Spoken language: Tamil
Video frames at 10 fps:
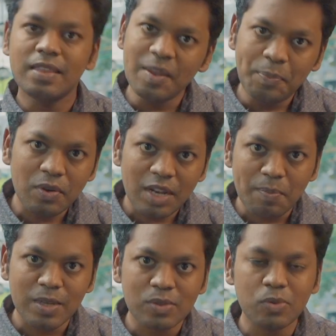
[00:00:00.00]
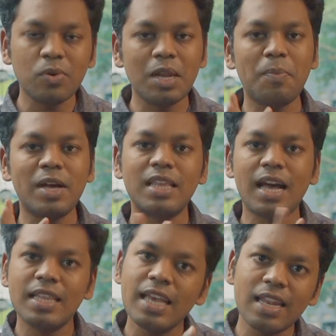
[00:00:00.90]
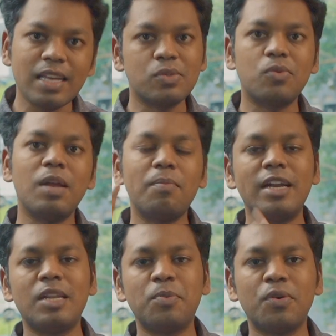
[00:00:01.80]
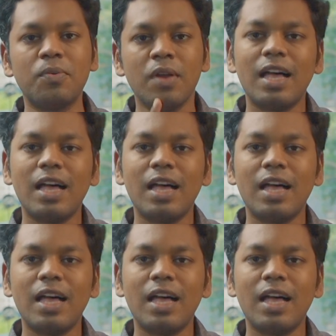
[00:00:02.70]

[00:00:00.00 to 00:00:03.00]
திருப்பியும் நம்ம ஸ்கூலில் பார்த்த அதே ரேஸ்க்குள்ளே மாட்டிப்போம்